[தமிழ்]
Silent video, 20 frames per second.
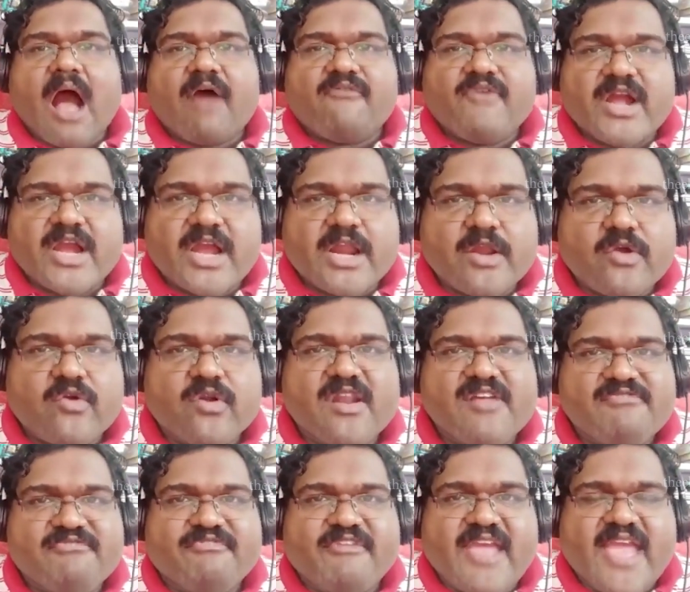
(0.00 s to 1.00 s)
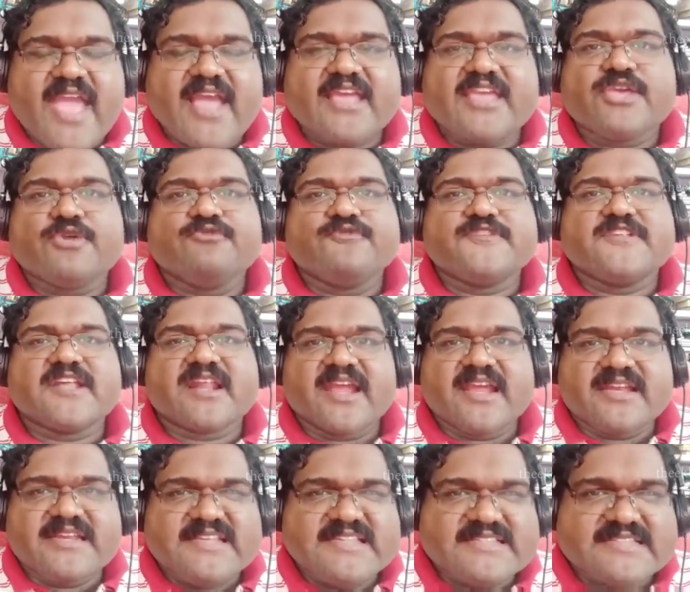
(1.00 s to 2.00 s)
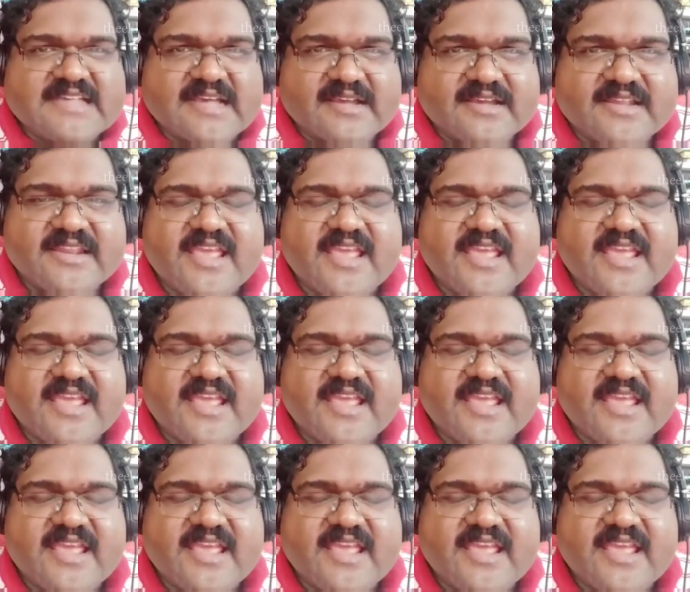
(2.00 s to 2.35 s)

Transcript: அவங்களுக்குள்ள ஃபேக் யூசர் ஐடிஸை